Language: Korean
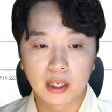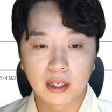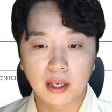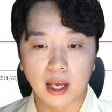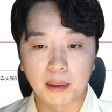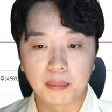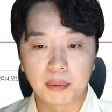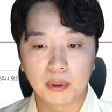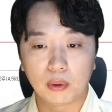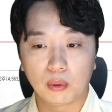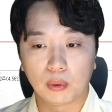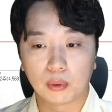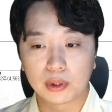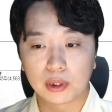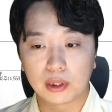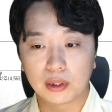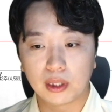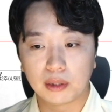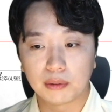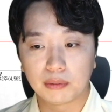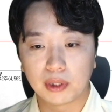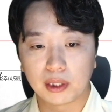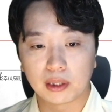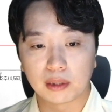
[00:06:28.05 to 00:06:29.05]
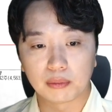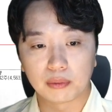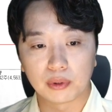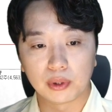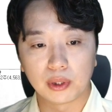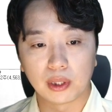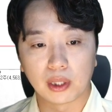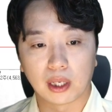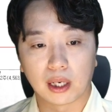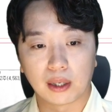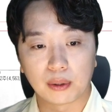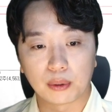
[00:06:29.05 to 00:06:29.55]
개별 호재 때문에
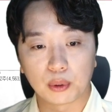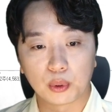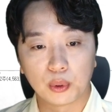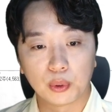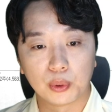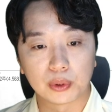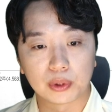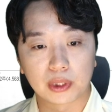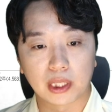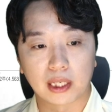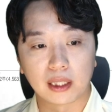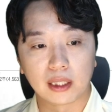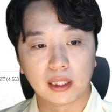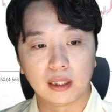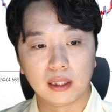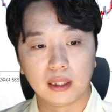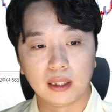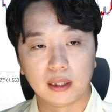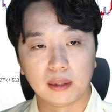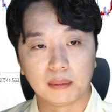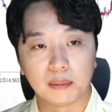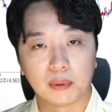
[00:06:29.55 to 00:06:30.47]
급등이 나왔고 장이